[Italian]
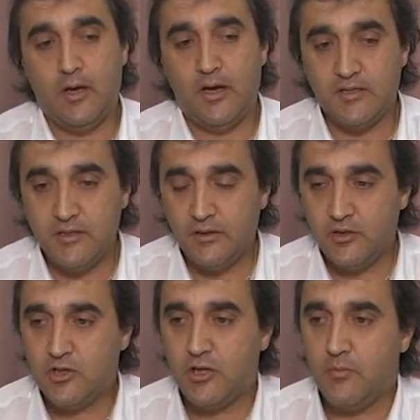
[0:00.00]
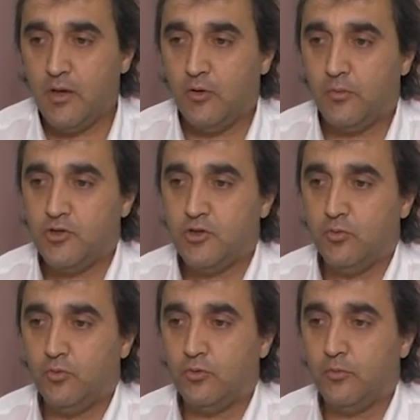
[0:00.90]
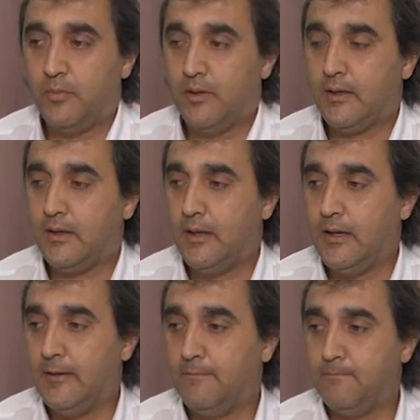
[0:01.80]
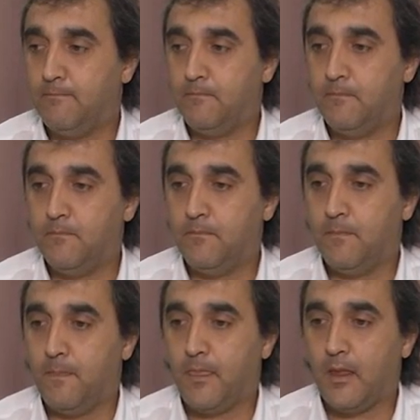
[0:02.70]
ai sindaci che mi hanno preceduto perché mh,